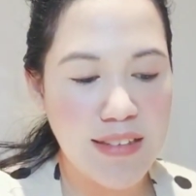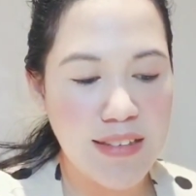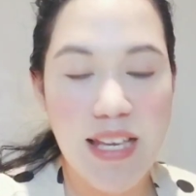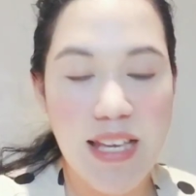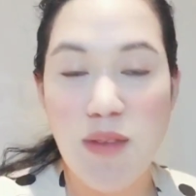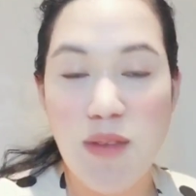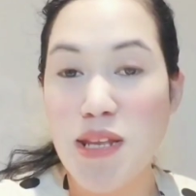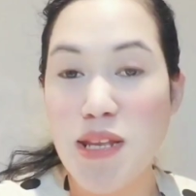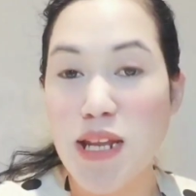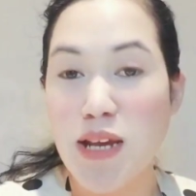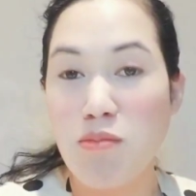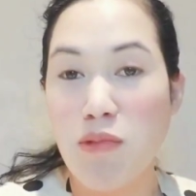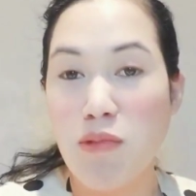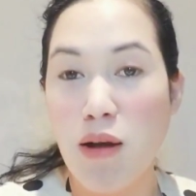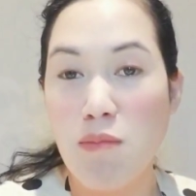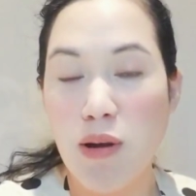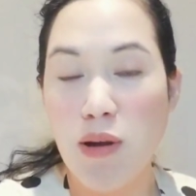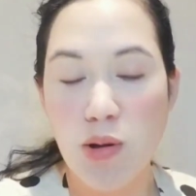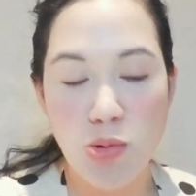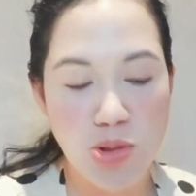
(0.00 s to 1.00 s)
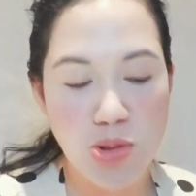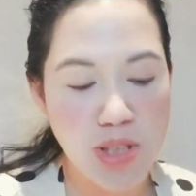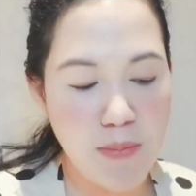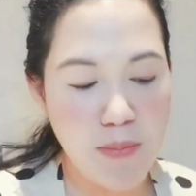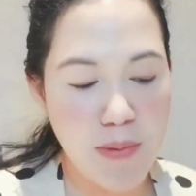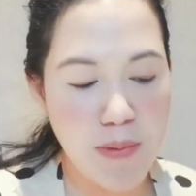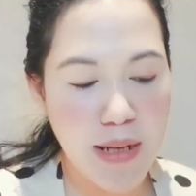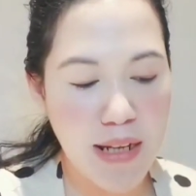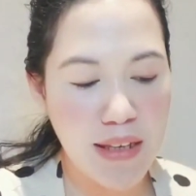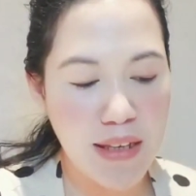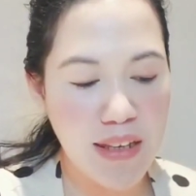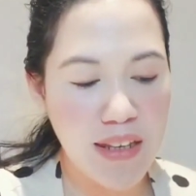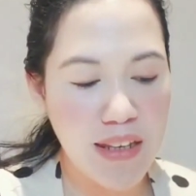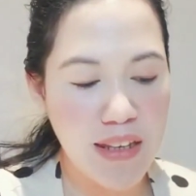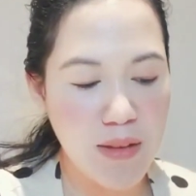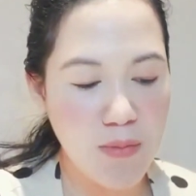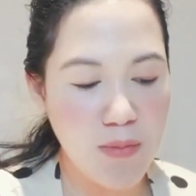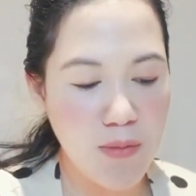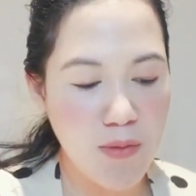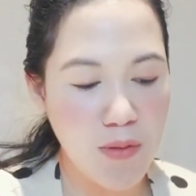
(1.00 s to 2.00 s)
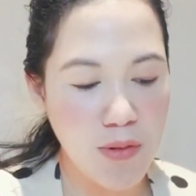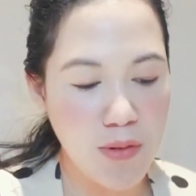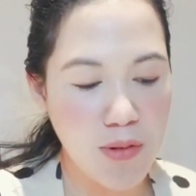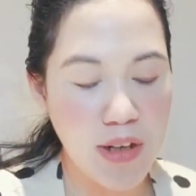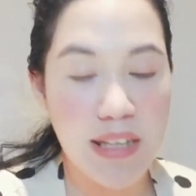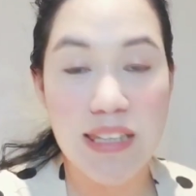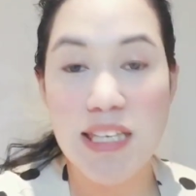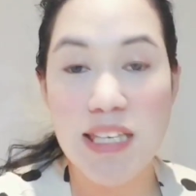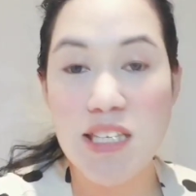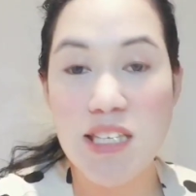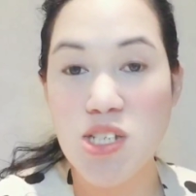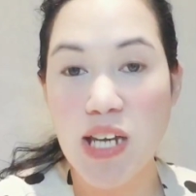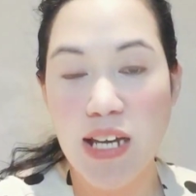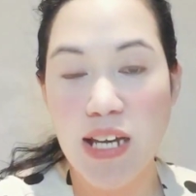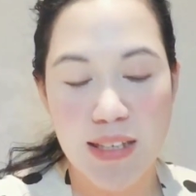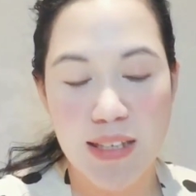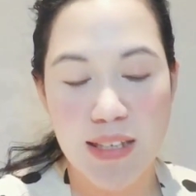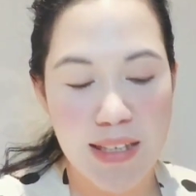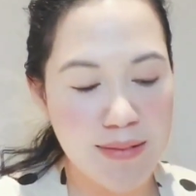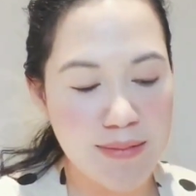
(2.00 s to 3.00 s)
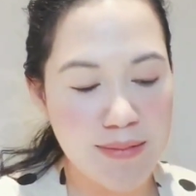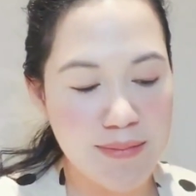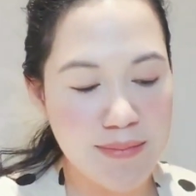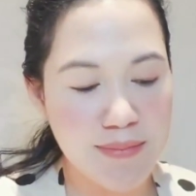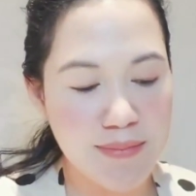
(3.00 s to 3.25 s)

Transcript: sabi ng mama ko sa panaginip ko, Ate Jackie.